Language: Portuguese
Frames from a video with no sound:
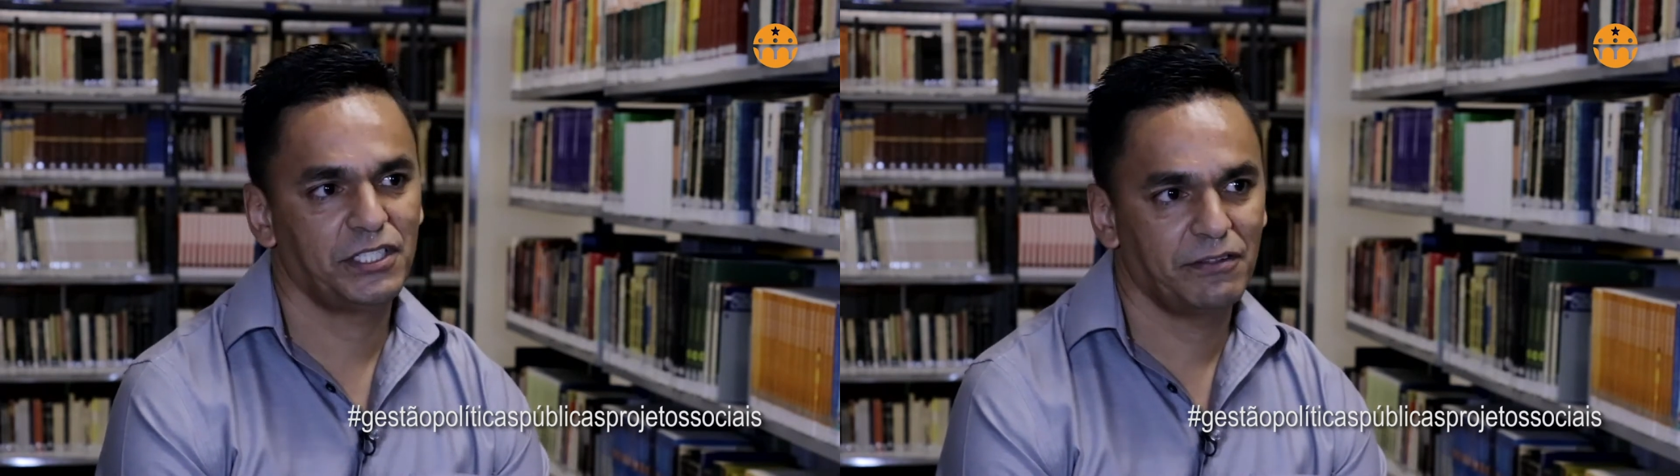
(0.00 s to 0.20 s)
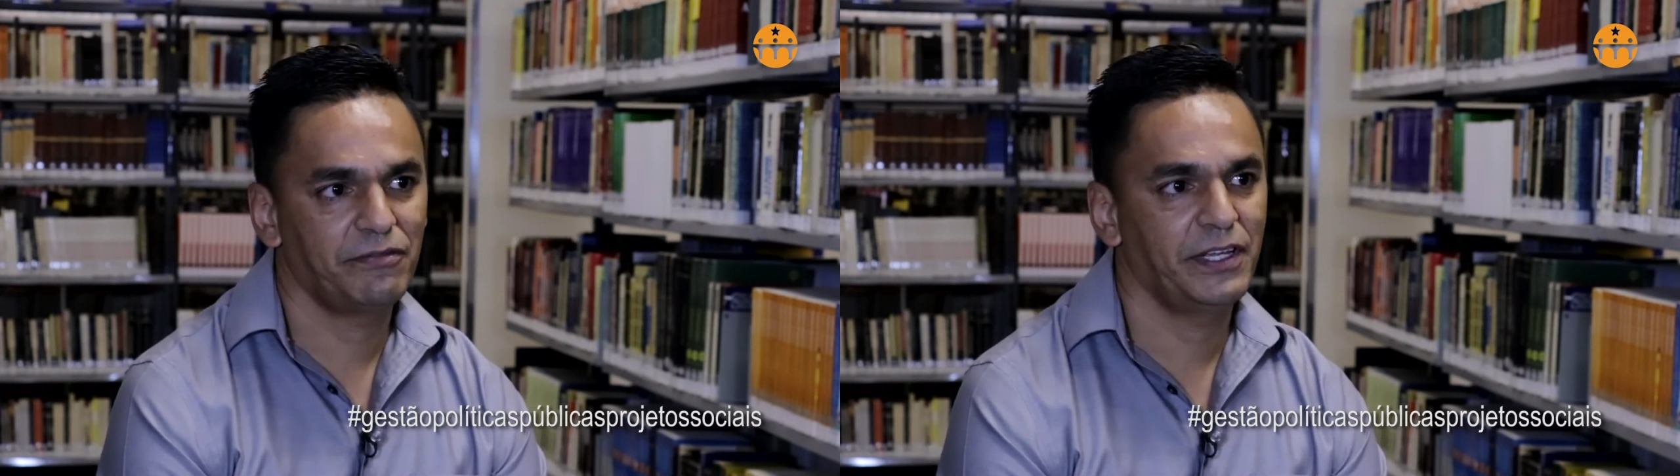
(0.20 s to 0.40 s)

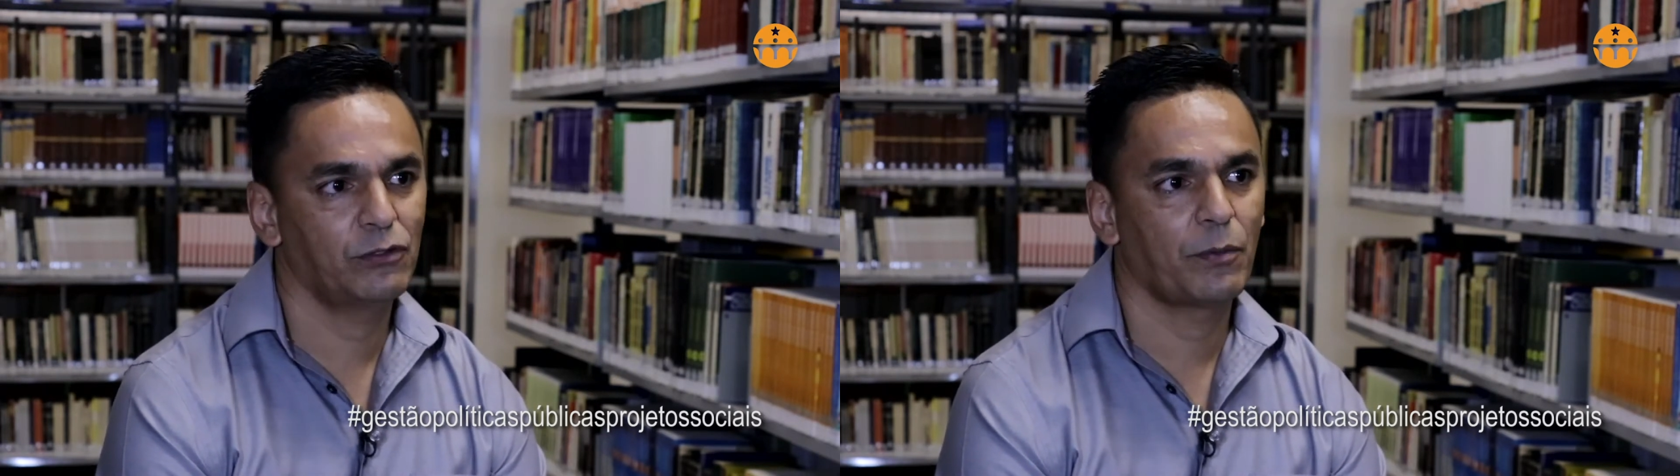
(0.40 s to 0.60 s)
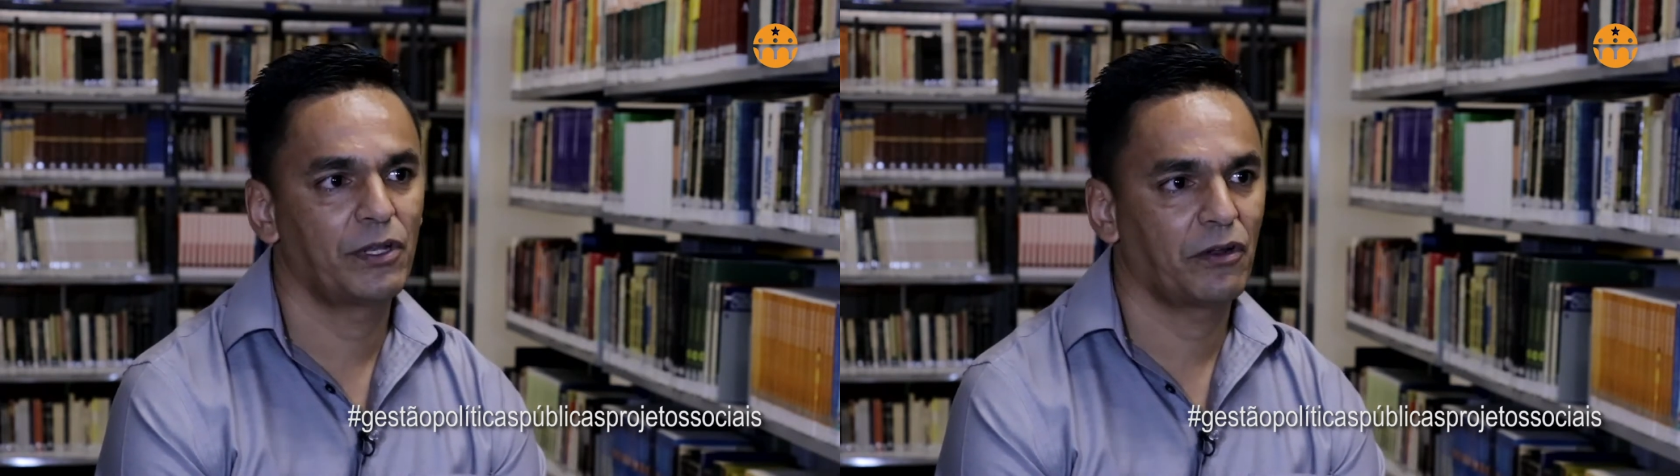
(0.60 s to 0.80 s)
tinha
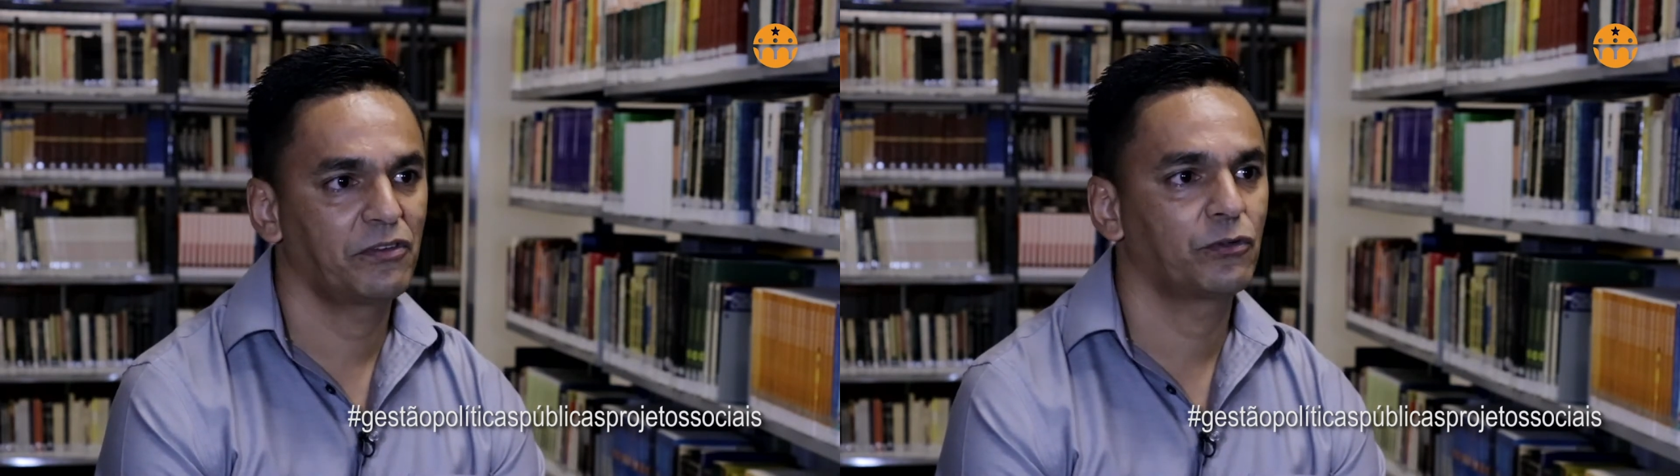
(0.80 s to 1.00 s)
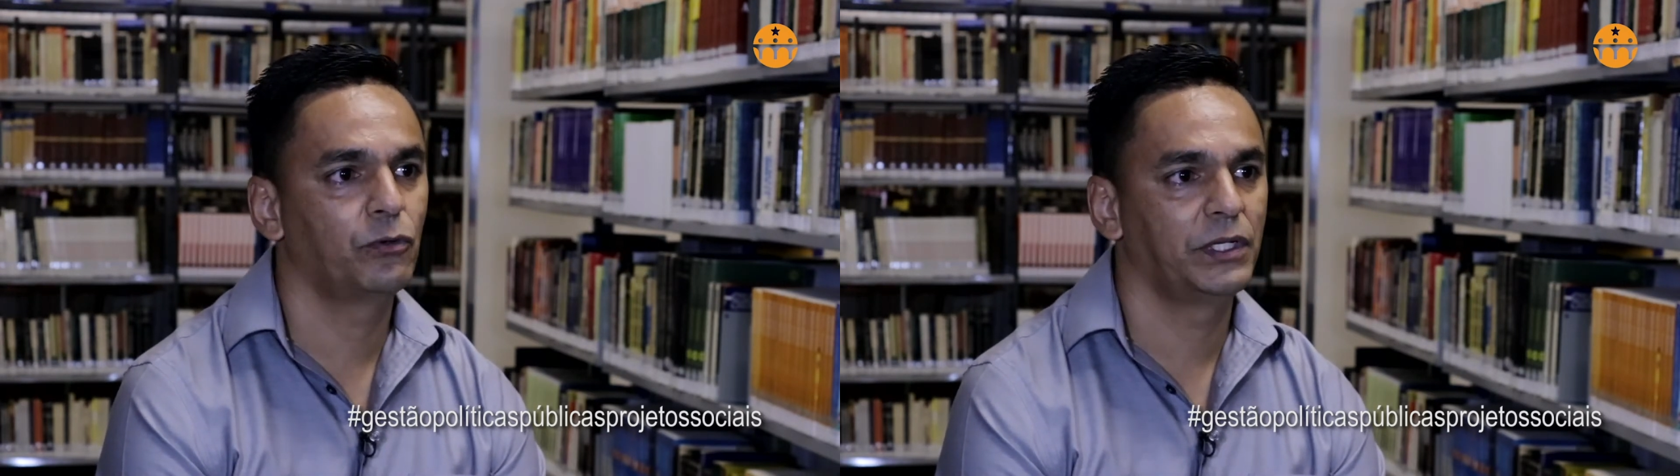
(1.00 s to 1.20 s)
feito a melhor
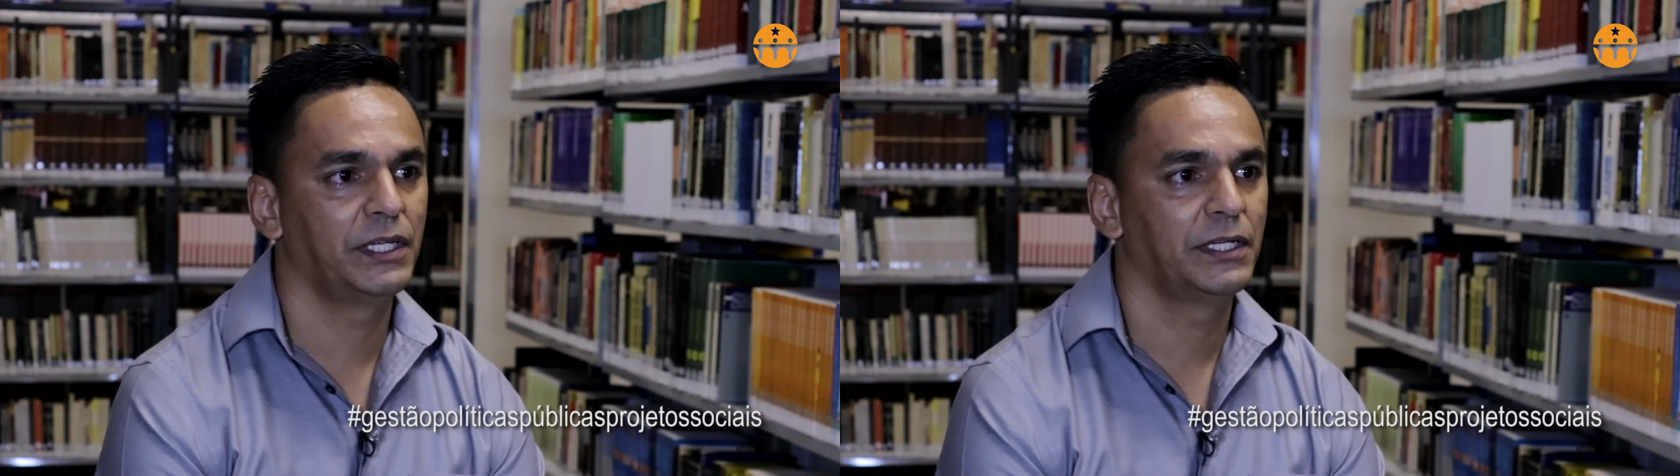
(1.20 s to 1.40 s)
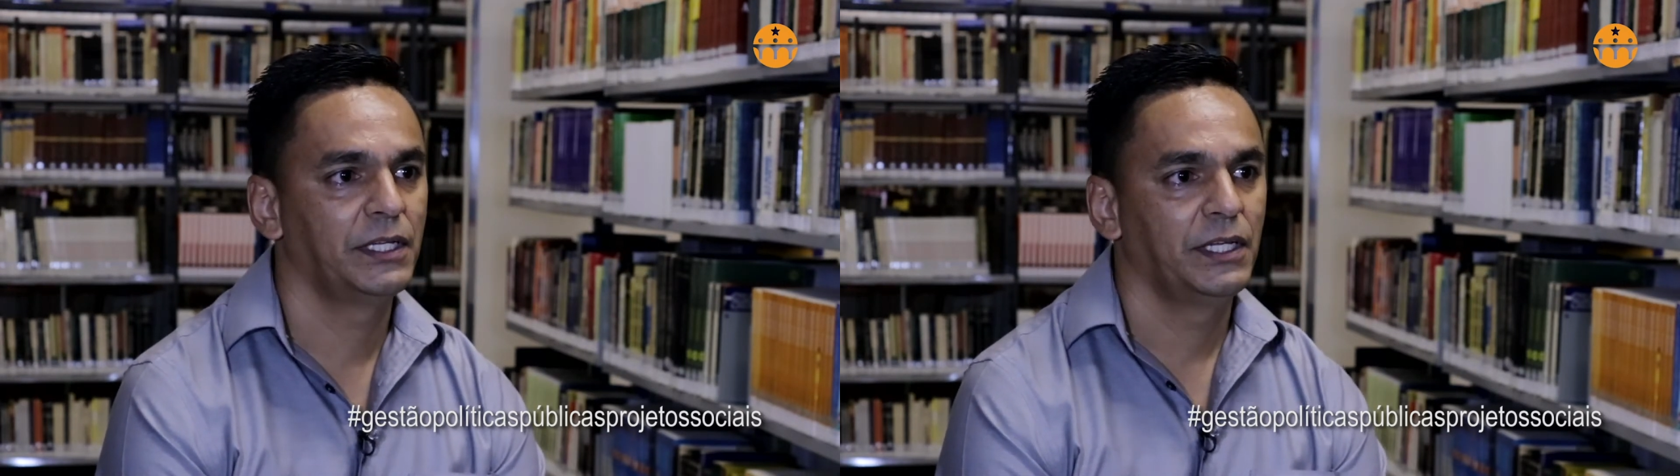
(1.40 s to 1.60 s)
escolha,